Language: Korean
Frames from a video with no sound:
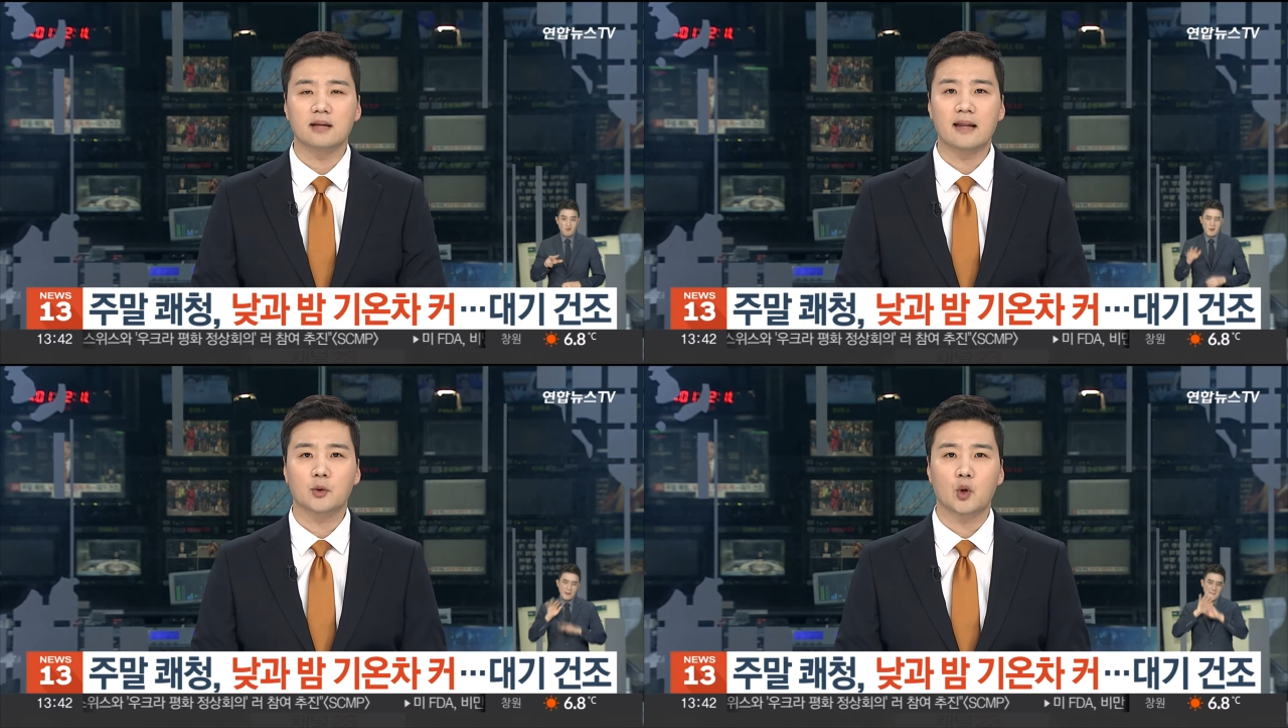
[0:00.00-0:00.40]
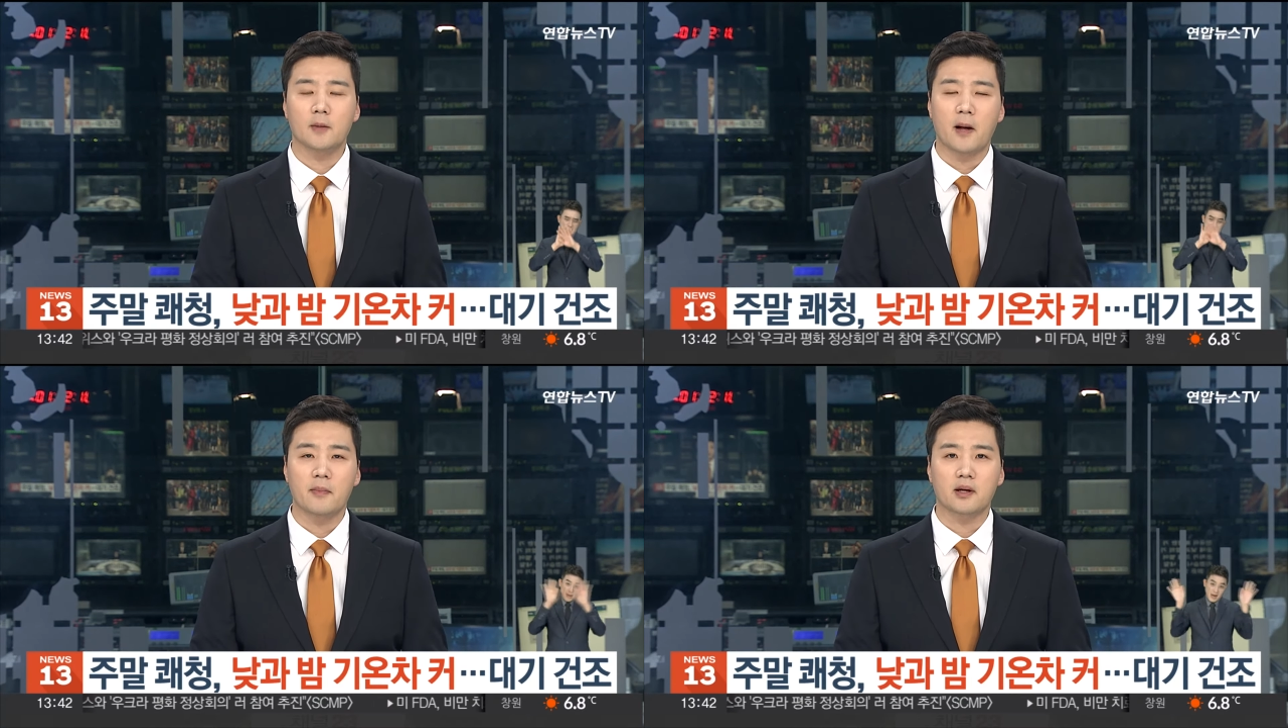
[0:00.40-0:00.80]

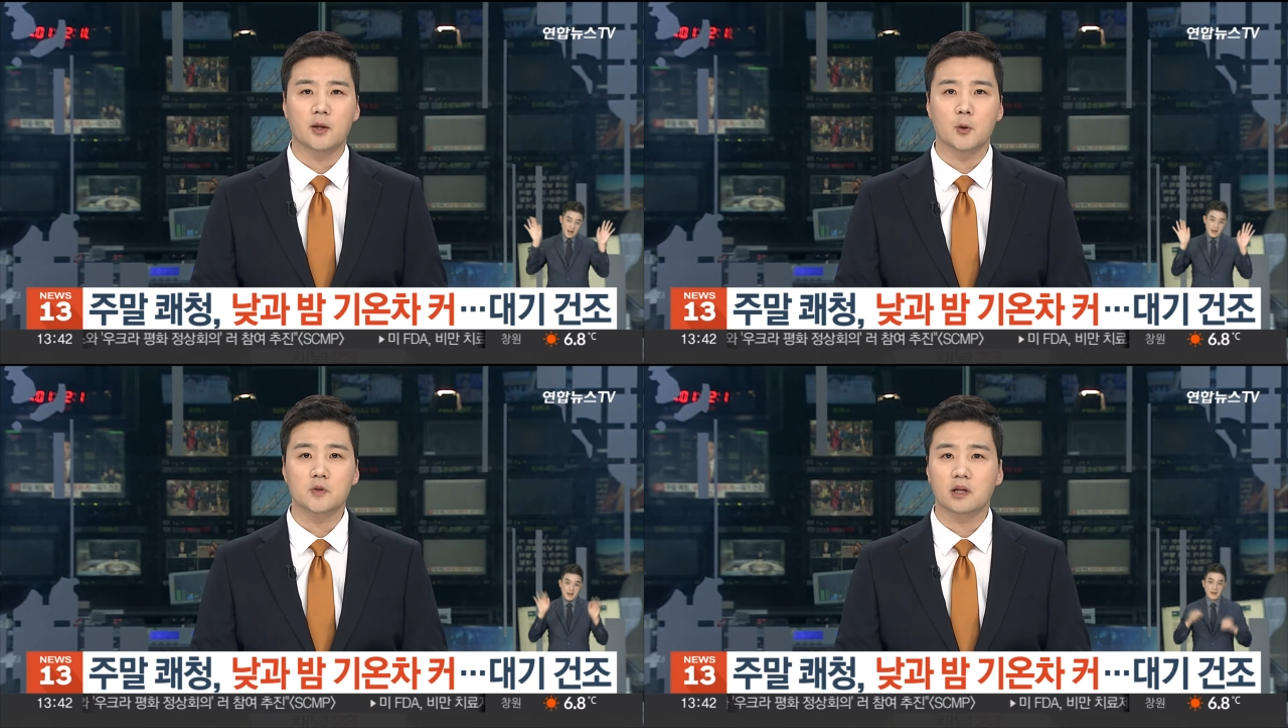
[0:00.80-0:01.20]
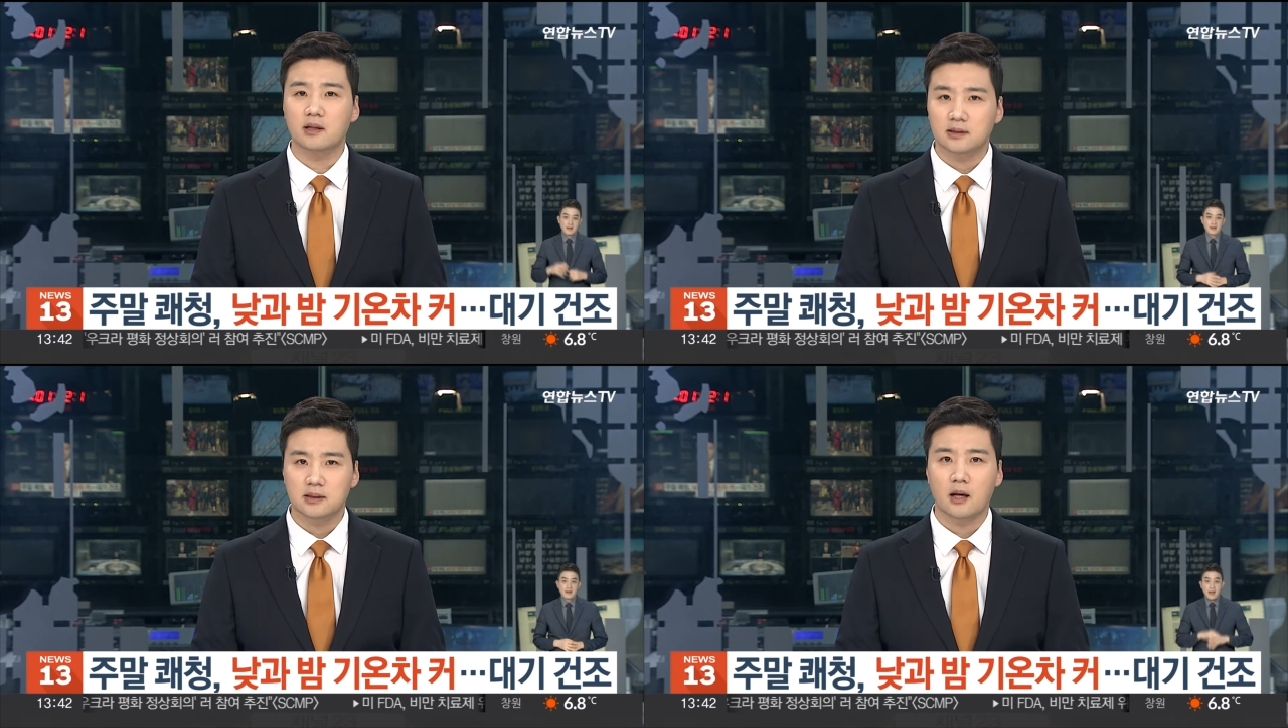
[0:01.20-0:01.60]
낮과 밤의
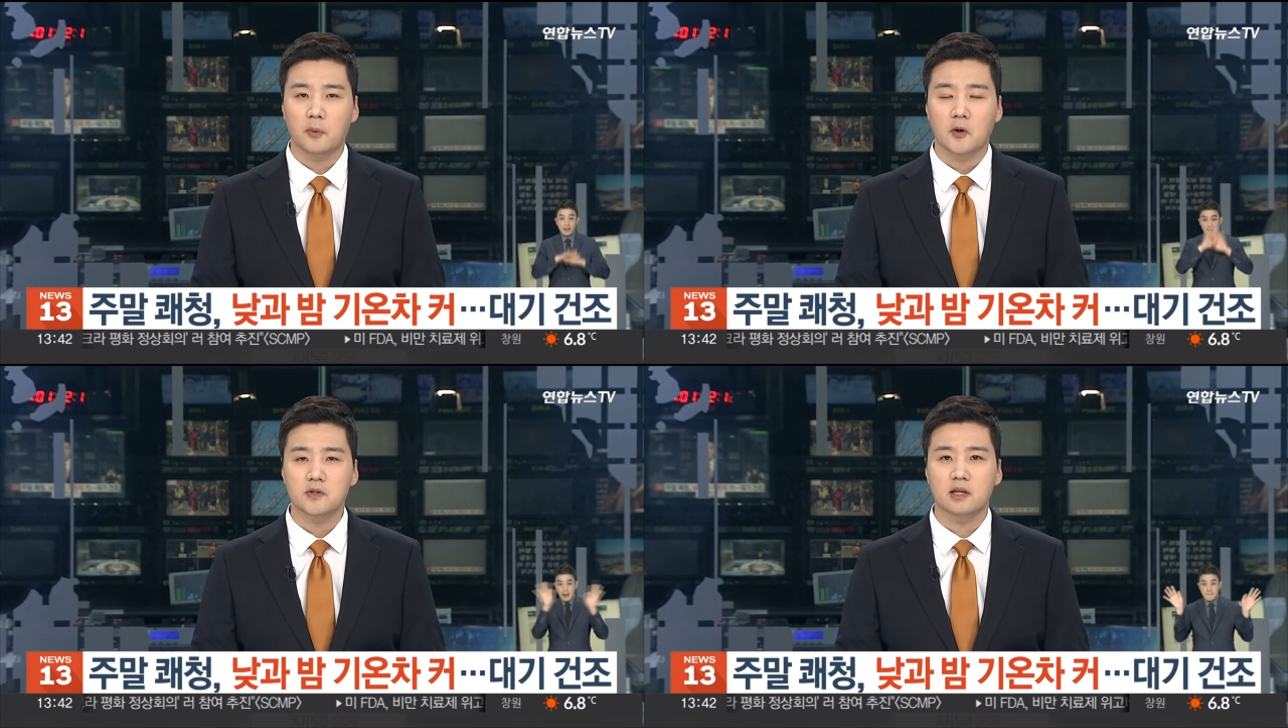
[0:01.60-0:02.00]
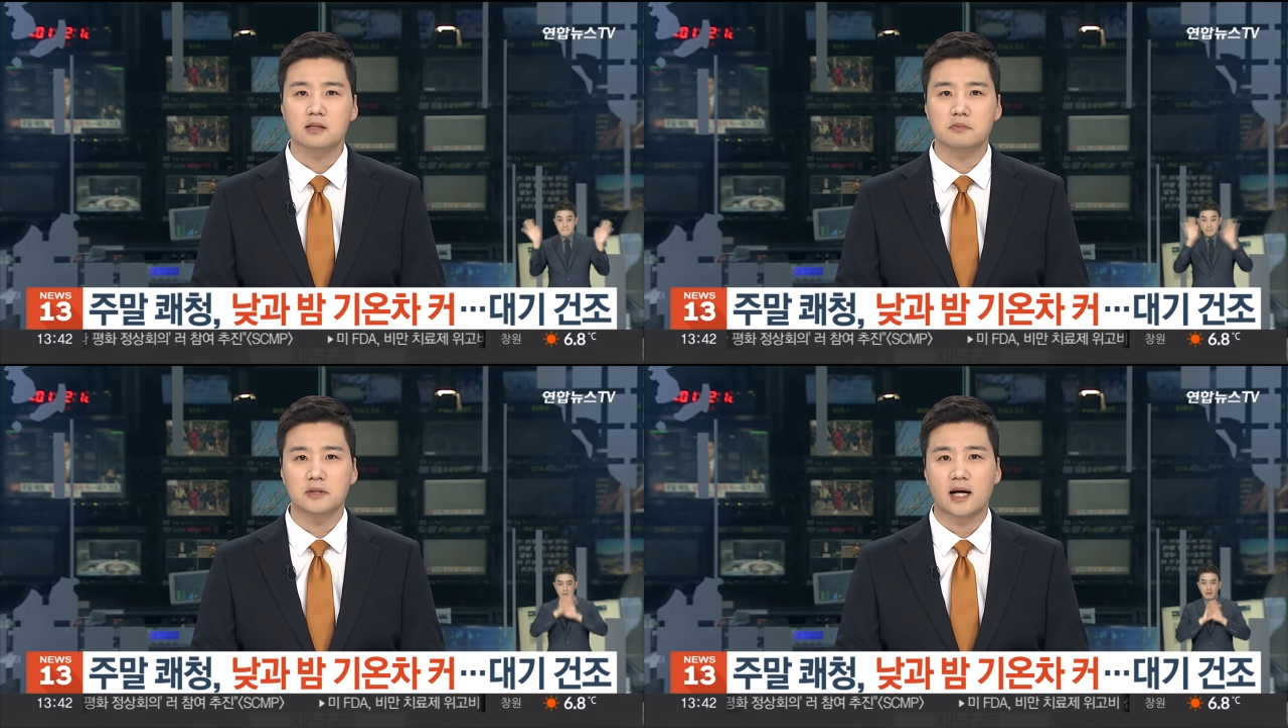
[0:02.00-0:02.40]
기온차가 크게
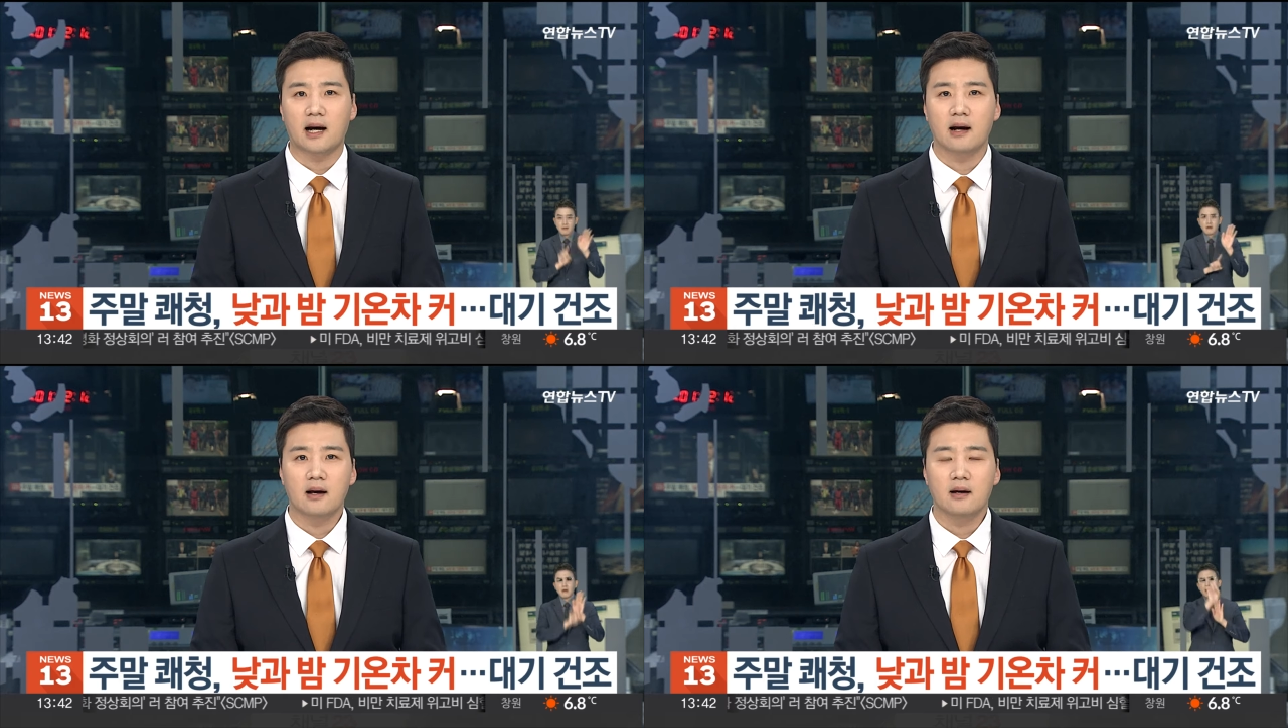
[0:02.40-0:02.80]
벌어지겠습니다.